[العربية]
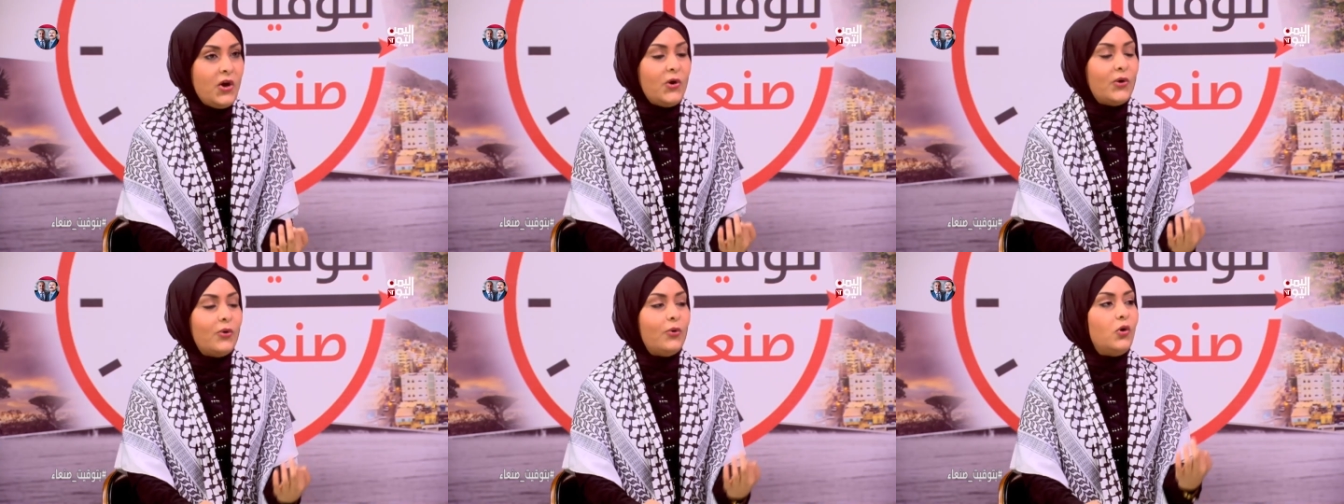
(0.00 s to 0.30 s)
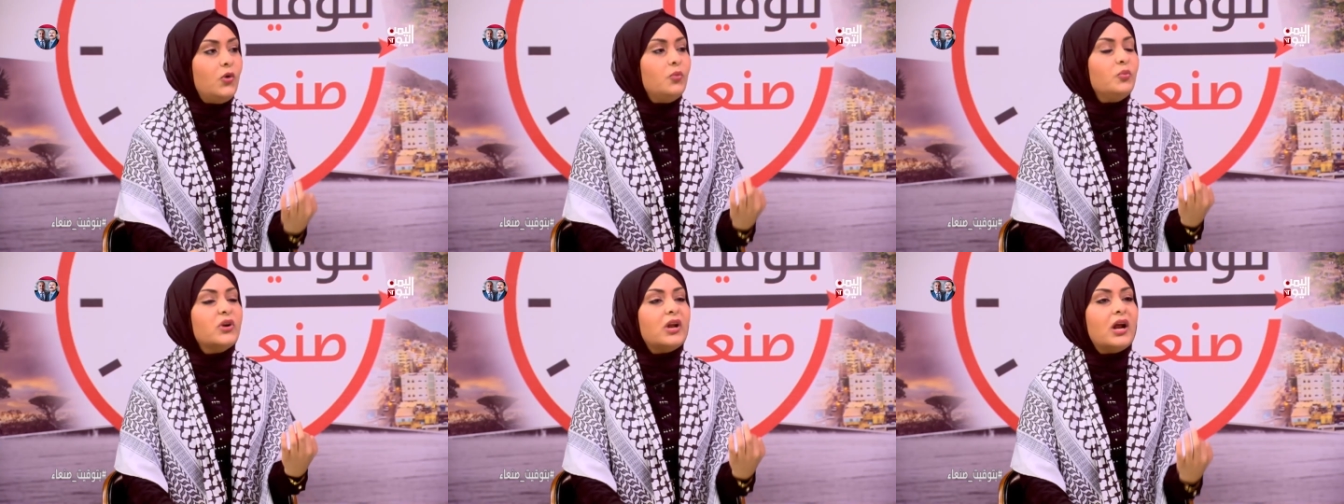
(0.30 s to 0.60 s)

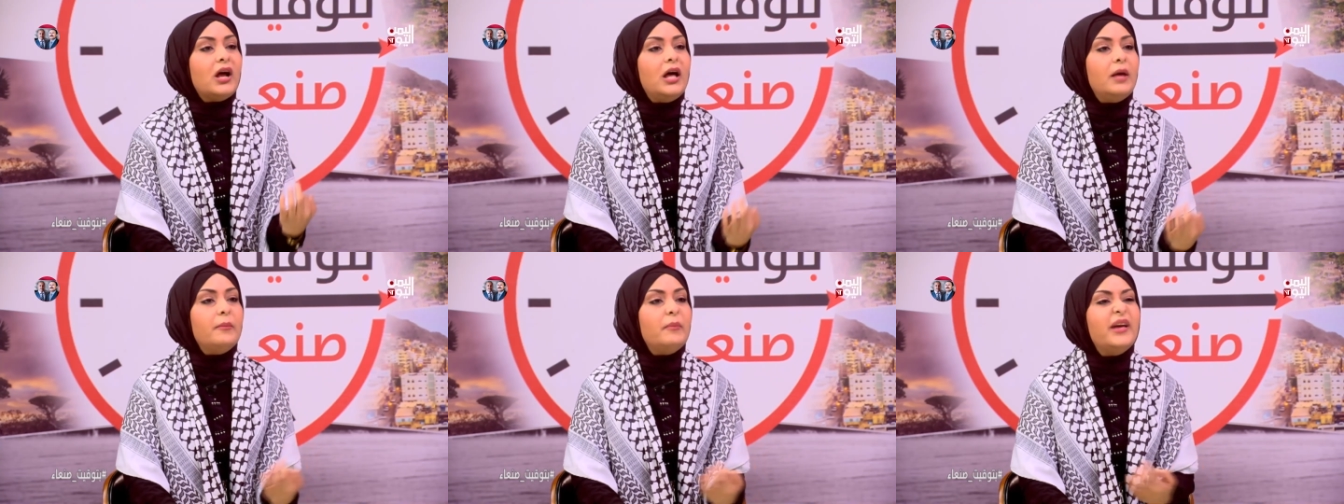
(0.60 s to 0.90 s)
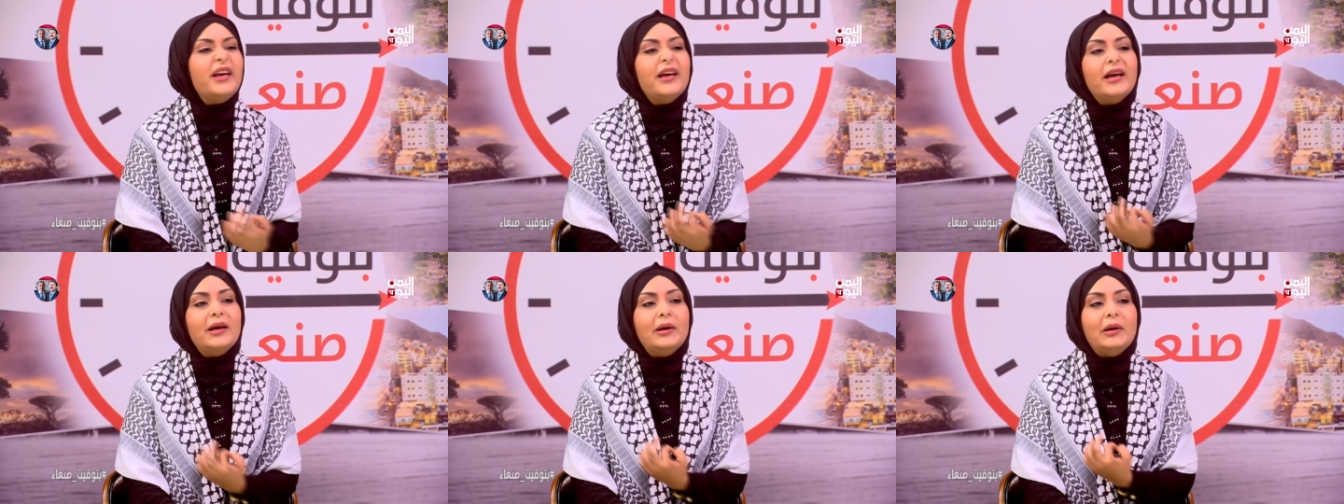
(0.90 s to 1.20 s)
وعمرها
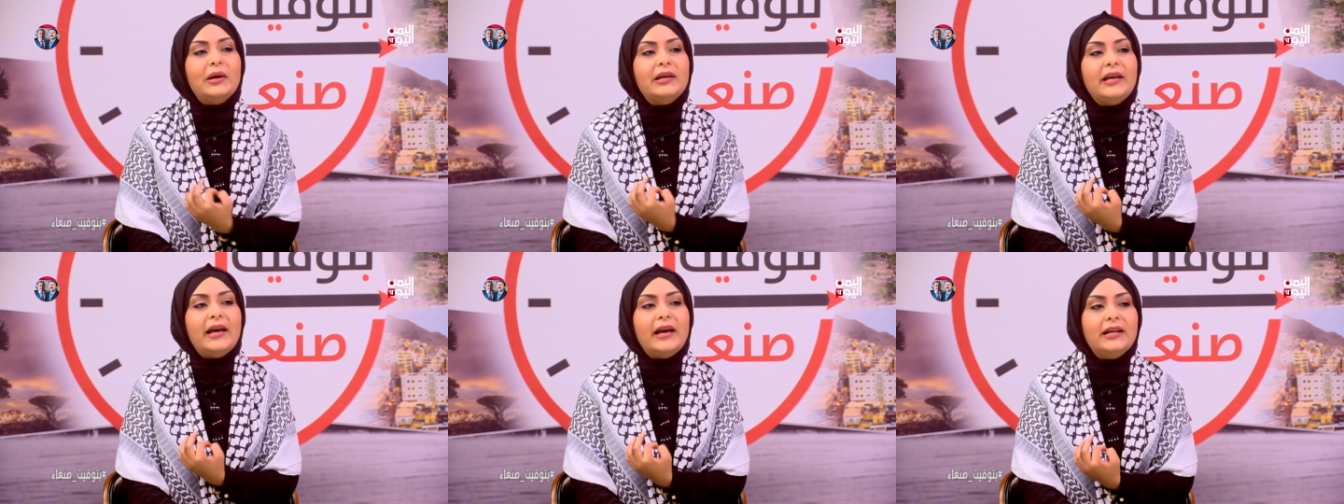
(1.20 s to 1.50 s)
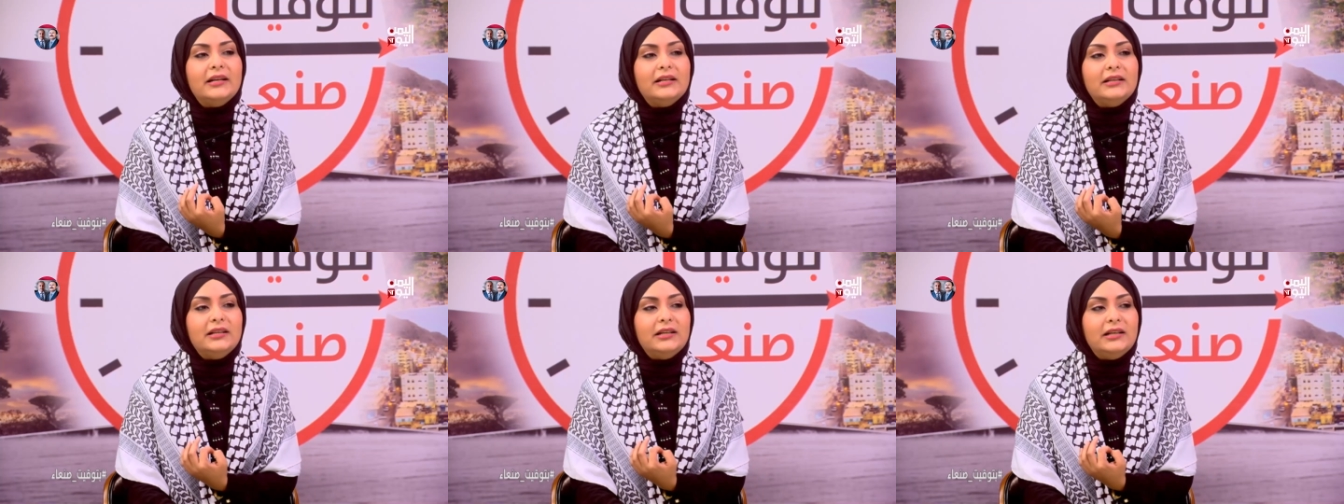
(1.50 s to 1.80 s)
ما
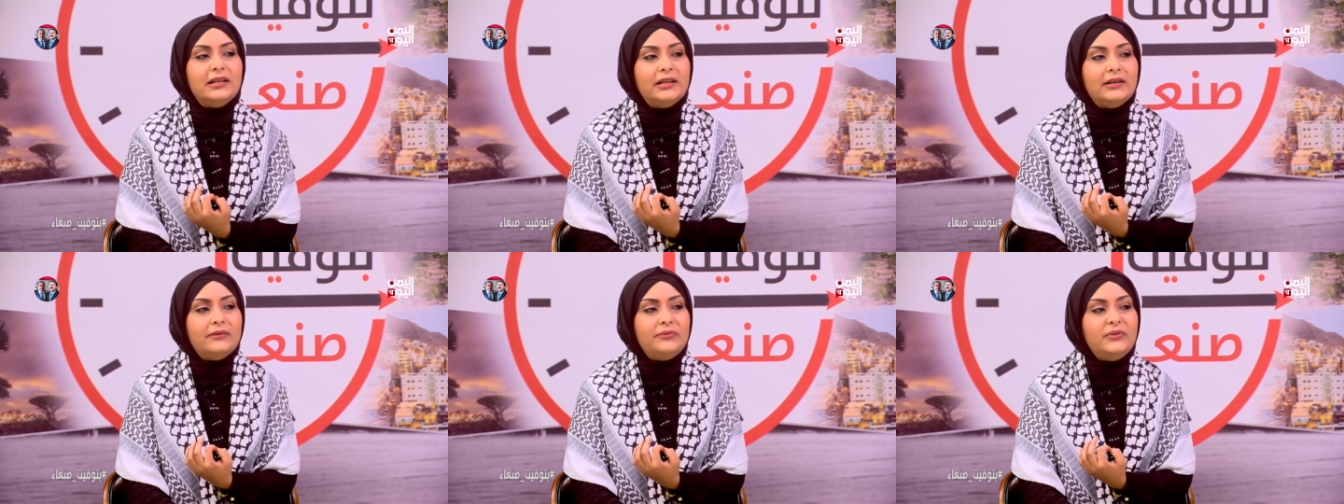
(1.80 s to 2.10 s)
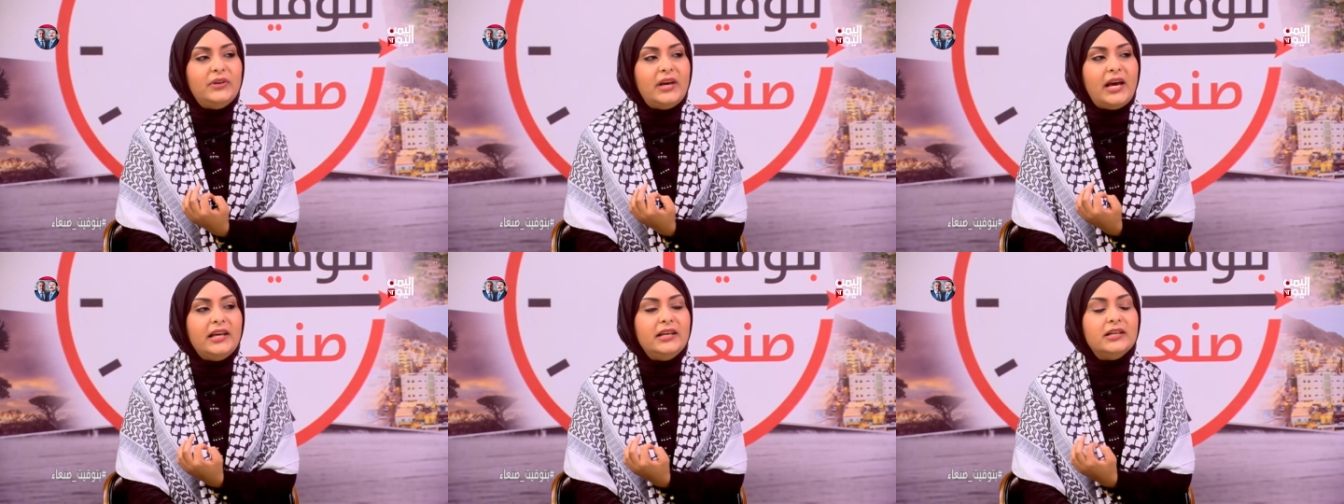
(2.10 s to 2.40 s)
يعني
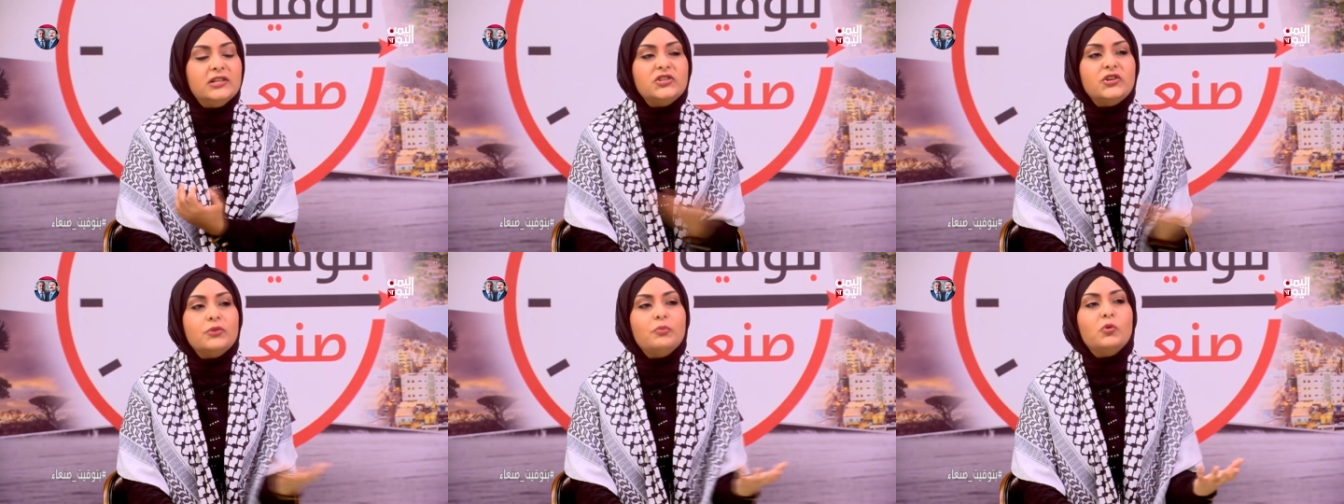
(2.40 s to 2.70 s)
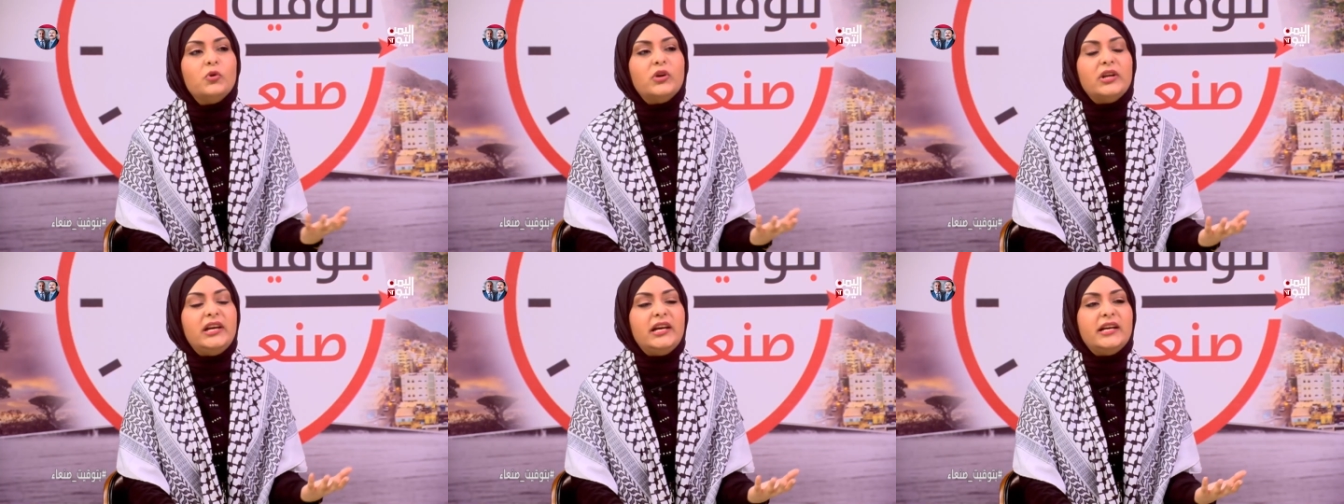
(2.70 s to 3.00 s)
في اي شيء
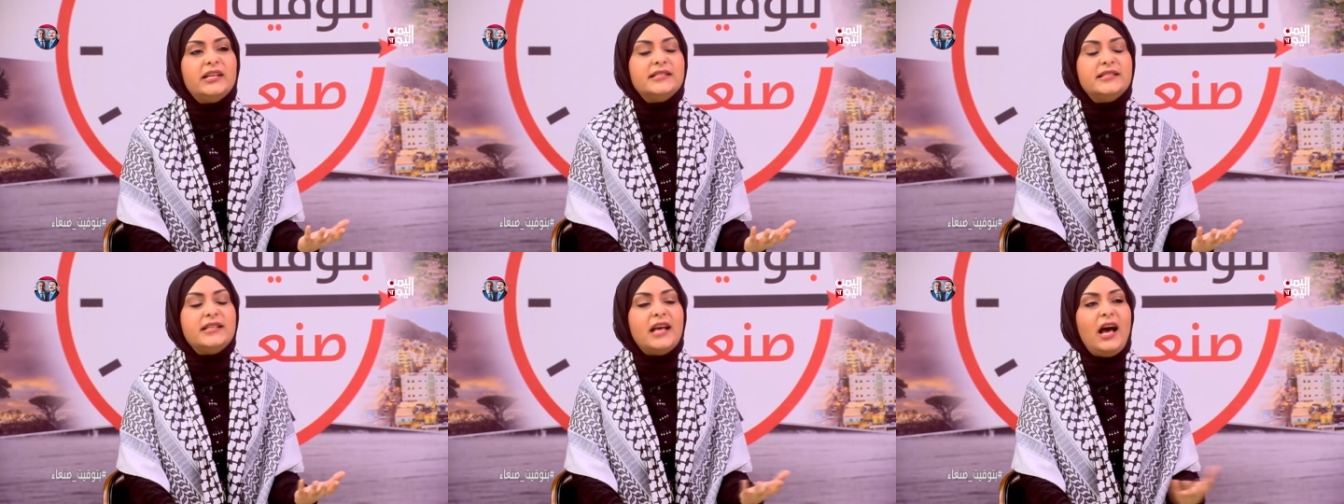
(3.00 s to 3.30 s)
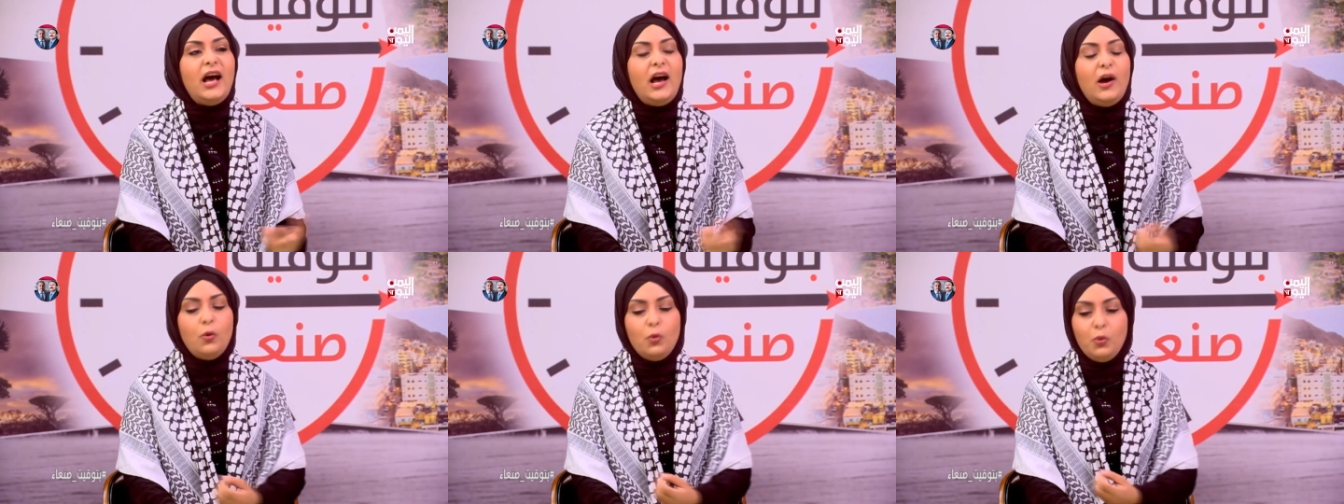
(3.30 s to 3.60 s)
ممكن يهزها
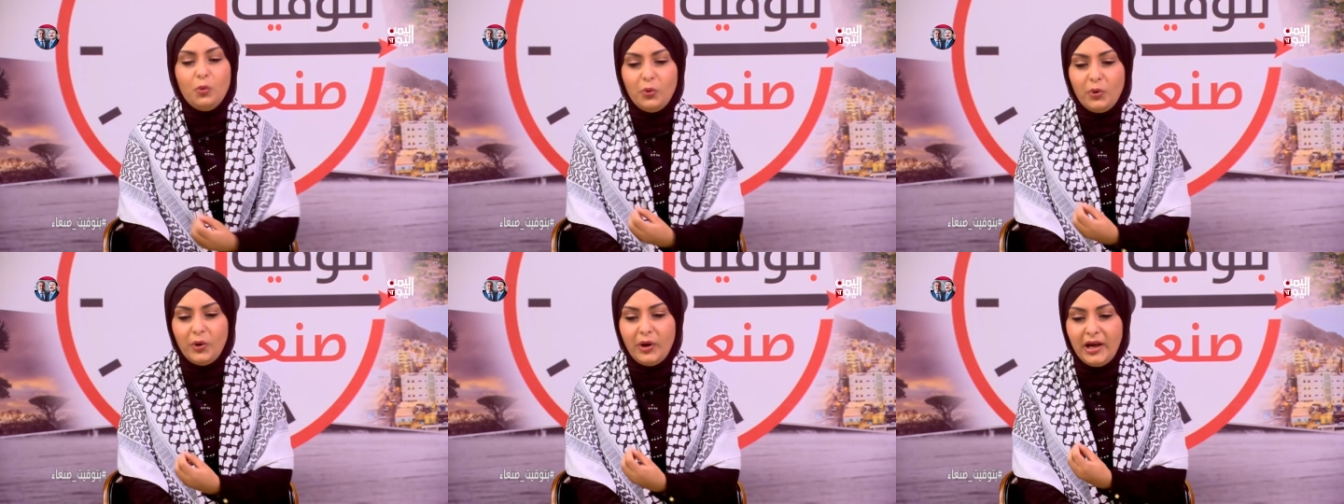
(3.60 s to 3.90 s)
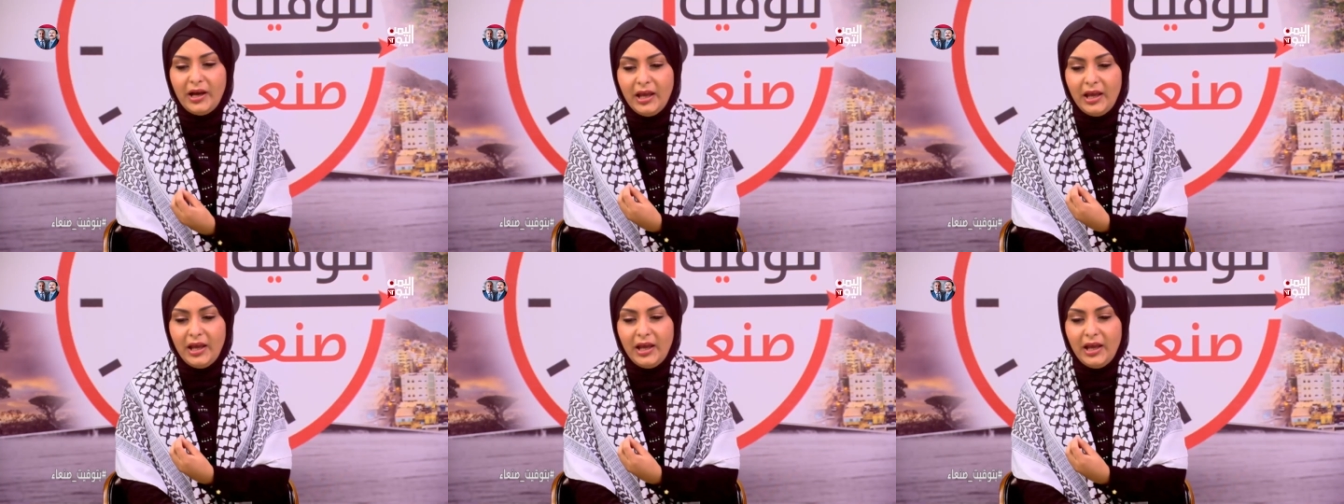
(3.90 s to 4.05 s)
او